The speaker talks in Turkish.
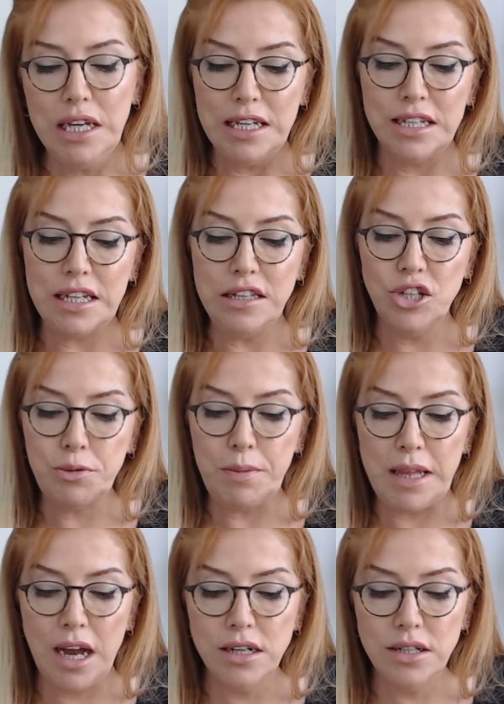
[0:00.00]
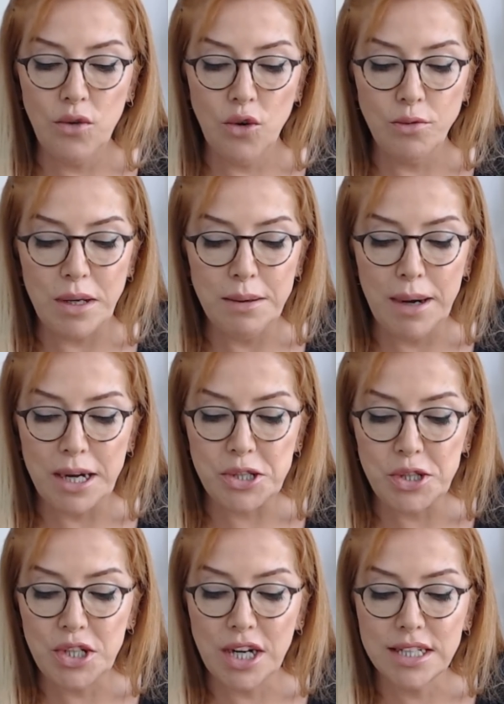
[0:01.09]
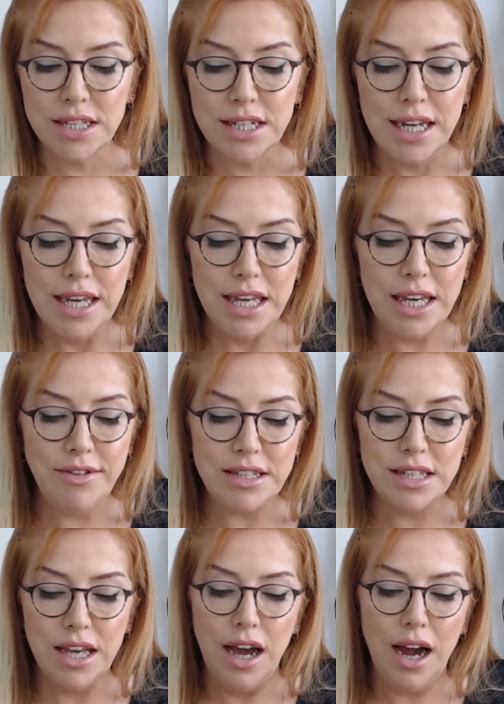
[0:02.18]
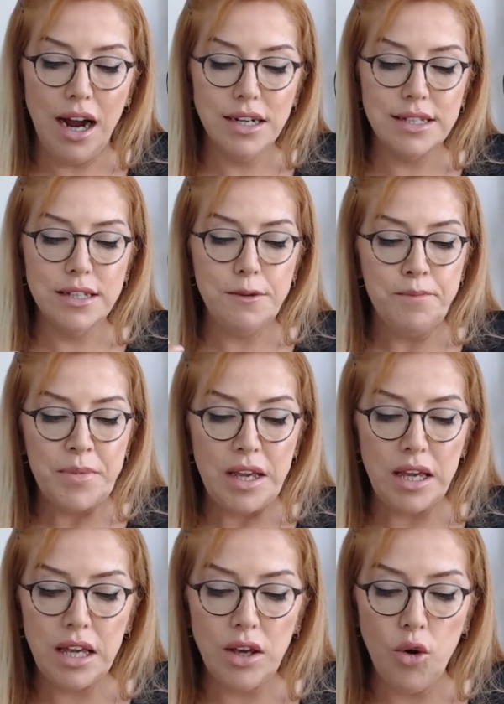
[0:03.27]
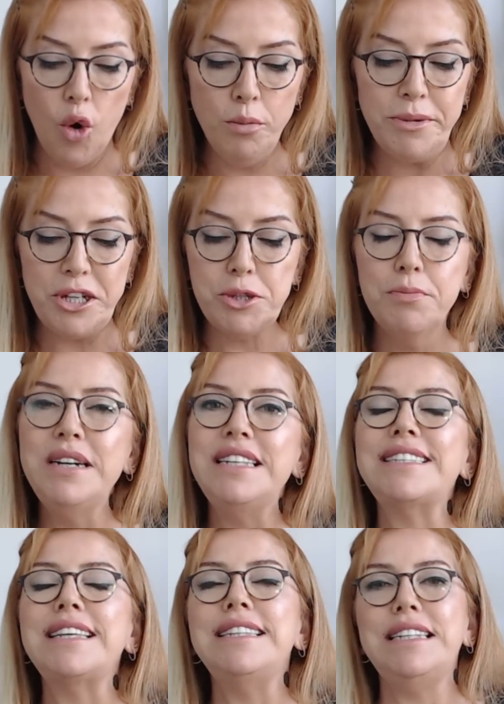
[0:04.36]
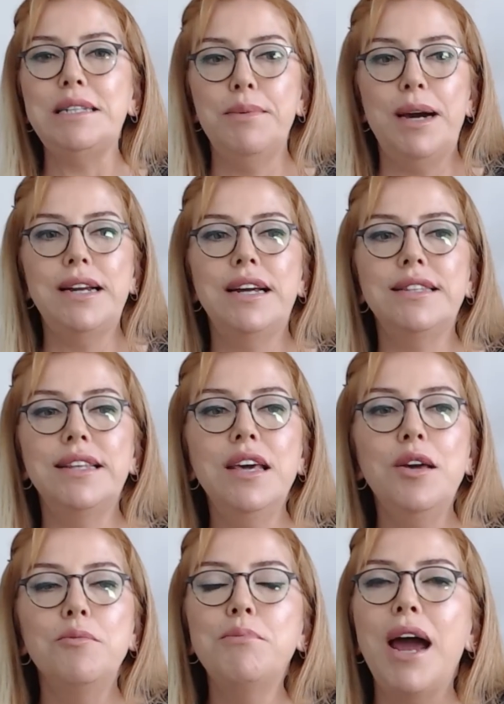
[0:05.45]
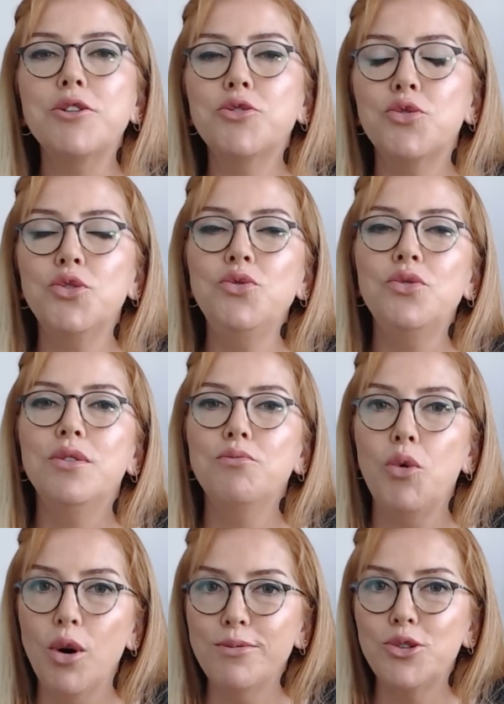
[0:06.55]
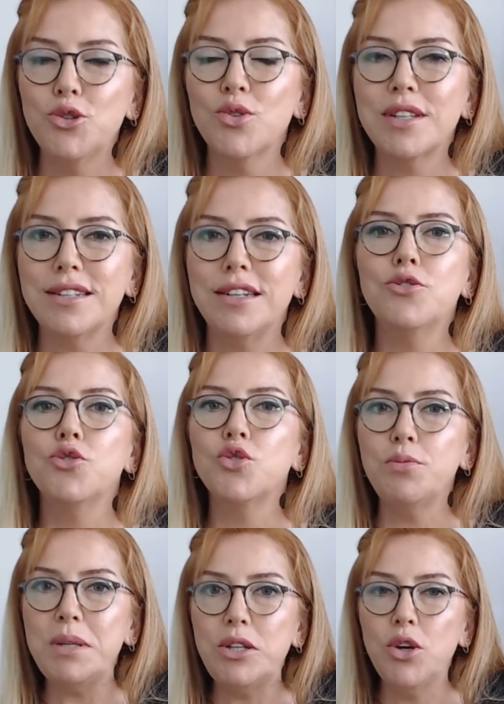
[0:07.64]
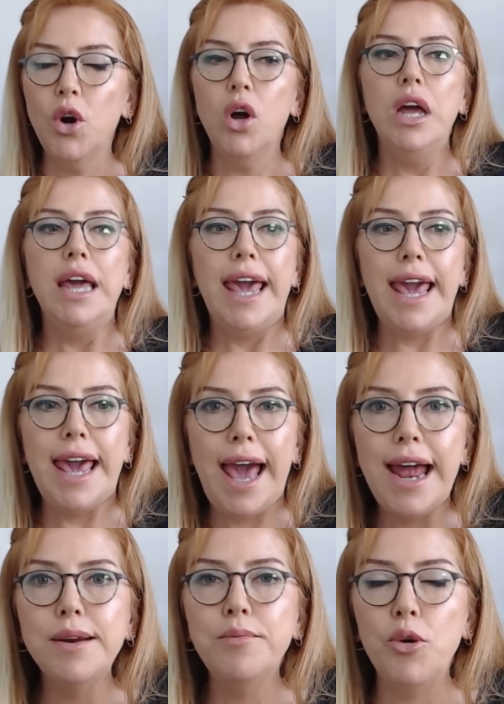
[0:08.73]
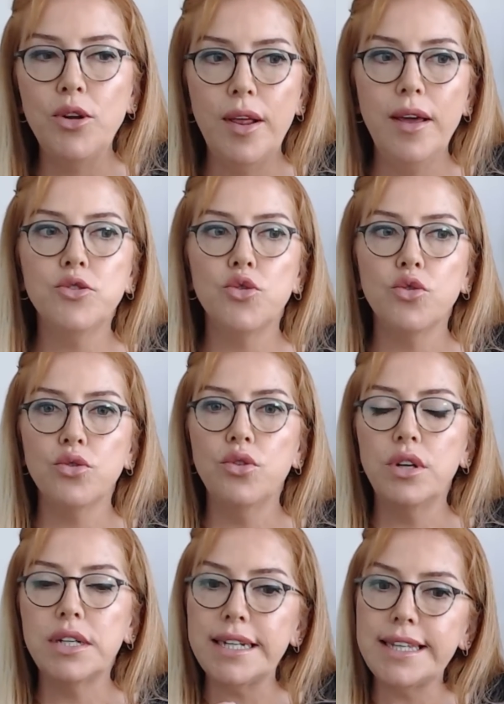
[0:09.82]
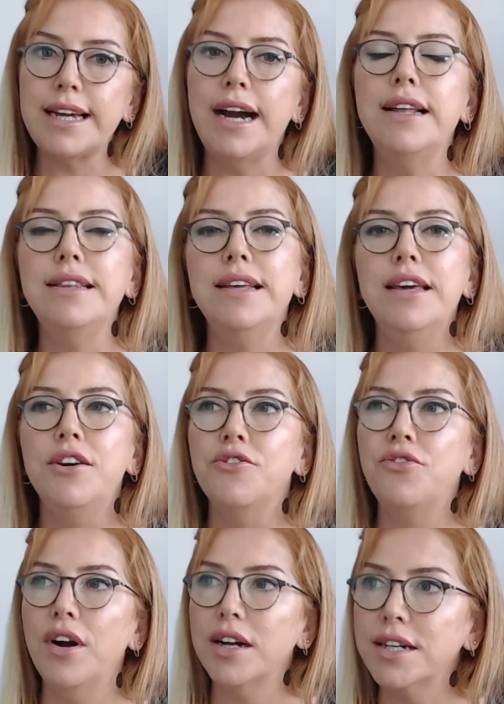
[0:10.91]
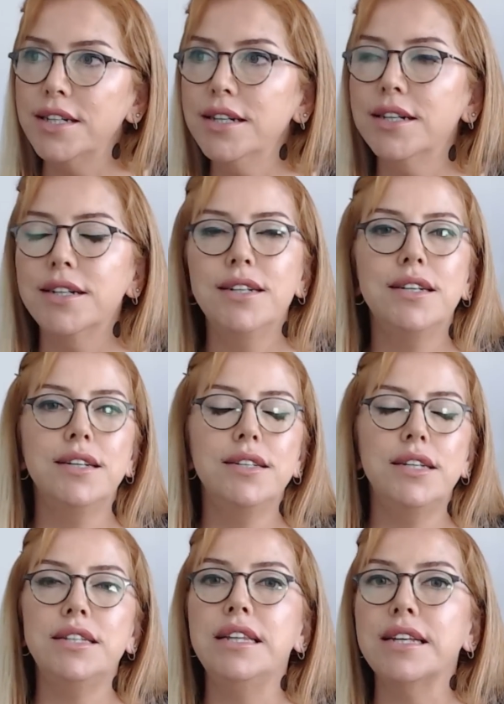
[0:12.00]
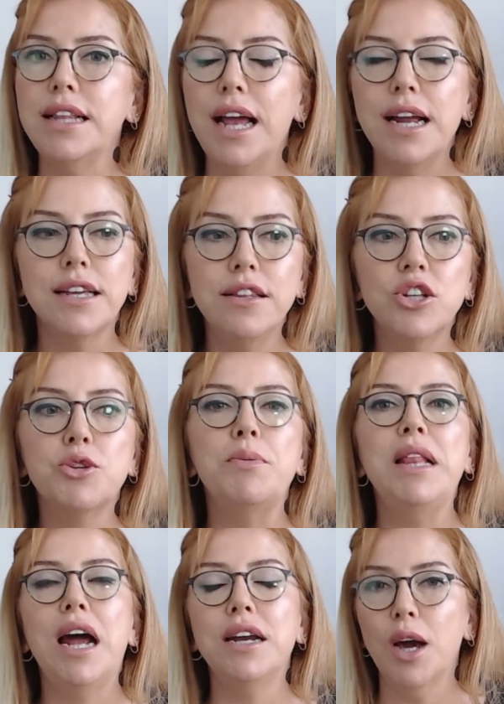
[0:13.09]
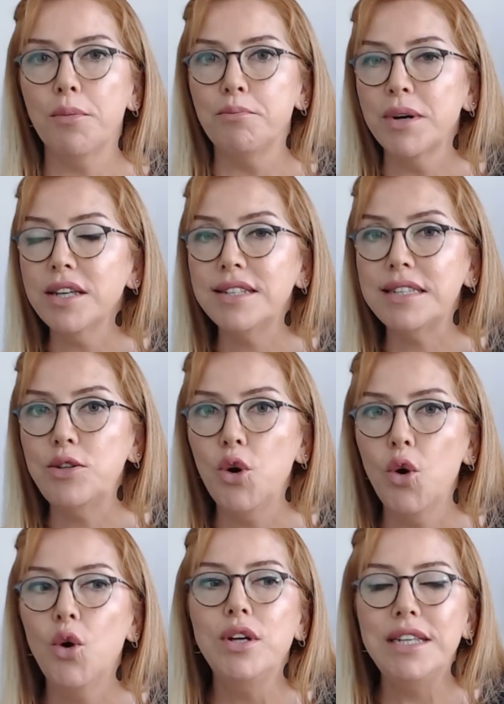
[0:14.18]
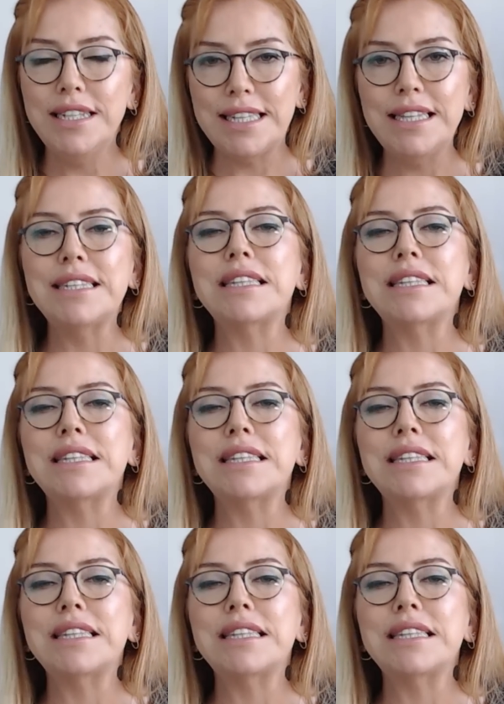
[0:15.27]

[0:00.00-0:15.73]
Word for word: gelişmeler olmaya başlayacaktır. Evet artık 15 ee, Mayıs'tan itibaren de Merkür'ün Boğa burcundaki retrosu bitiyor. Eğer böyle çok e, radikal, farklı e, yenilikler, gelişmeler yapmak istiyor iseniz ki